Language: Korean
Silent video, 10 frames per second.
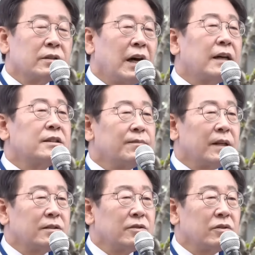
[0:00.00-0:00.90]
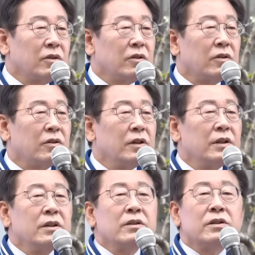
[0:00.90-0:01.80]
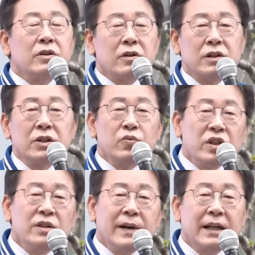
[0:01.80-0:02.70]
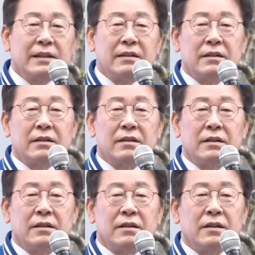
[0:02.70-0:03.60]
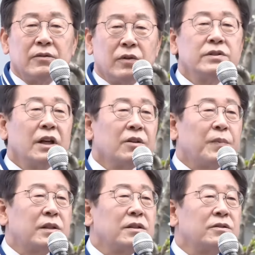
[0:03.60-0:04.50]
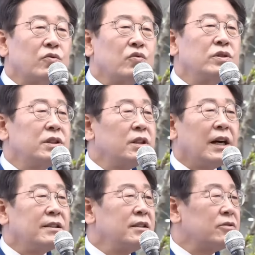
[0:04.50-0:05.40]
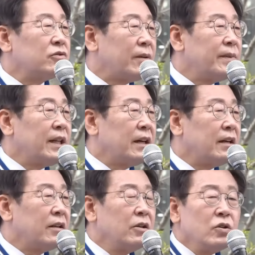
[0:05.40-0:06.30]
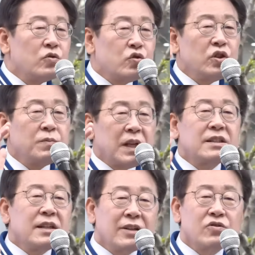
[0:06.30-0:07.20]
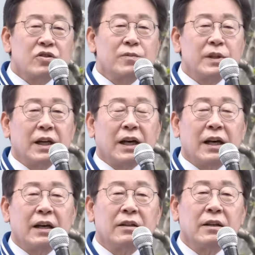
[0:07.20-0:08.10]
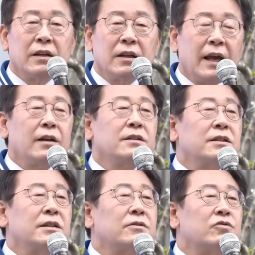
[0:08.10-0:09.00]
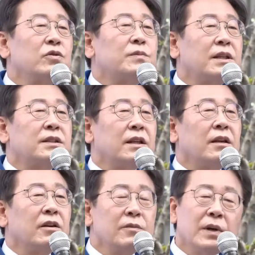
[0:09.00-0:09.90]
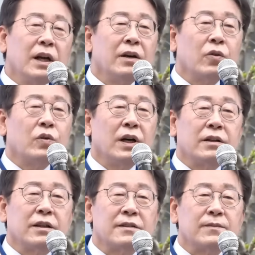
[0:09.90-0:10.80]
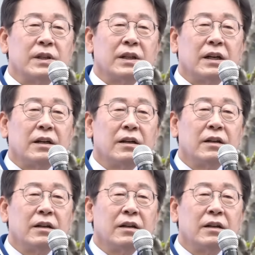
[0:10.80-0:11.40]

가스발전소, 그리고 그 위험한 원자력 발전소 굳이 더 안 지어도 됩니다. 수입 대체할 수 있습니다. 에너지 수입 대체 얼마나 효과가 크겠습니까?